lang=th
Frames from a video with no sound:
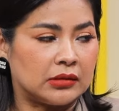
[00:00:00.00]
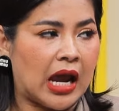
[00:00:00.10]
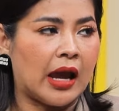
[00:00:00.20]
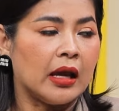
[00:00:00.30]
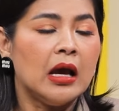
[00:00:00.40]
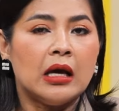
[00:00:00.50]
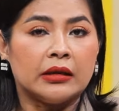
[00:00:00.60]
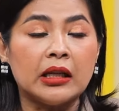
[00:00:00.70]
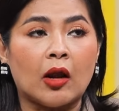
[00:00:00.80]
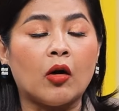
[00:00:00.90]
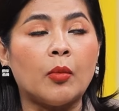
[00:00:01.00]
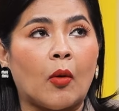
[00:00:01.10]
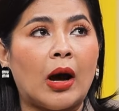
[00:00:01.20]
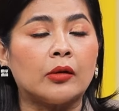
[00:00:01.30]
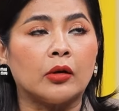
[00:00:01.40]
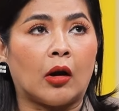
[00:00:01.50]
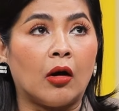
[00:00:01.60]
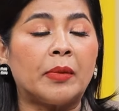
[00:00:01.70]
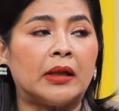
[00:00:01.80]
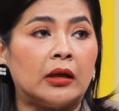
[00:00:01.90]
ใช่ครับนี่เราก็บอกว่าเรา
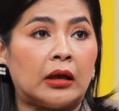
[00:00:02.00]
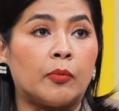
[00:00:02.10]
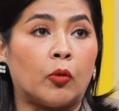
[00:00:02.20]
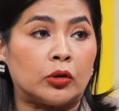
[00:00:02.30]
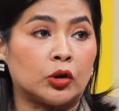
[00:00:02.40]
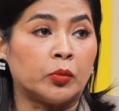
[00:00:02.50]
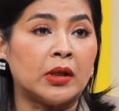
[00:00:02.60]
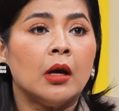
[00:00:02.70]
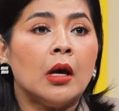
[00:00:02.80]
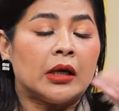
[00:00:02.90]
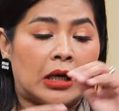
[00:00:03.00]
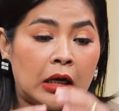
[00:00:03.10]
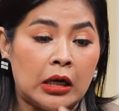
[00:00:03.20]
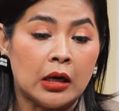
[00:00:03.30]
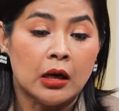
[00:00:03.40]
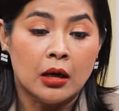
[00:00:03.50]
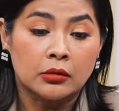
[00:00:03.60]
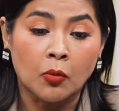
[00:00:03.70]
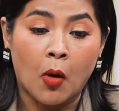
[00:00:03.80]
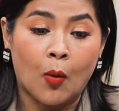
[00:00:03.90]
ก็เป็นหนึ่งในผลกระทบที่คือ
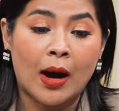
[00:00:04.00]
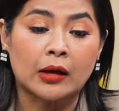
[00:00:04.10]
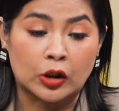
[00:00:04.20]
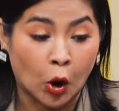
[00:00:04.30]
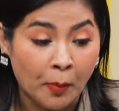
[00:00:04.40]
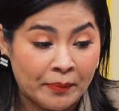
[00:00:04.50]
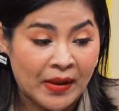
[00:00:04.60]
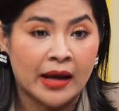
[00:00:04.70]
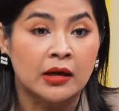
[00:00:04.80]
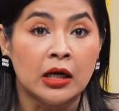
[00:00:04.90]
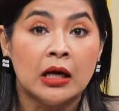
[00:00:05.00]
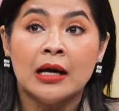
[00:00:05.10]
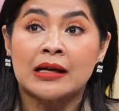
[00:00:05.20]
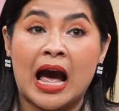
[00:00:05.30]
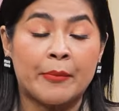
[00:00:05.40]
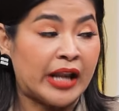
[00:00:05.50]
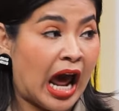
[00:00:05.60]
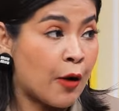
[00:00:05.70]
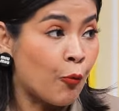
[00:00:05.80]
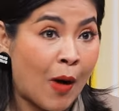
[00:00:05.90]
ต้องบอกว่ากระทบแบบไหนคืองานมัน
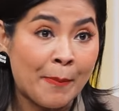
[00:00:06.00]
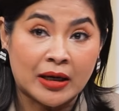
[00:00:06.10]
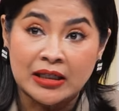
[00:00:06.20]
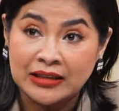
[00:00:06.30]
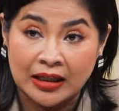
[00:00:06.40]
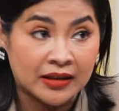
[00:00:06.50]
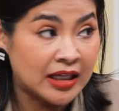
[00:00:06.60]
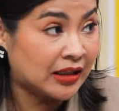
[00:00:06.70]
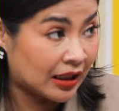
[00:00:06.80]
หายวับคือทันทีทัน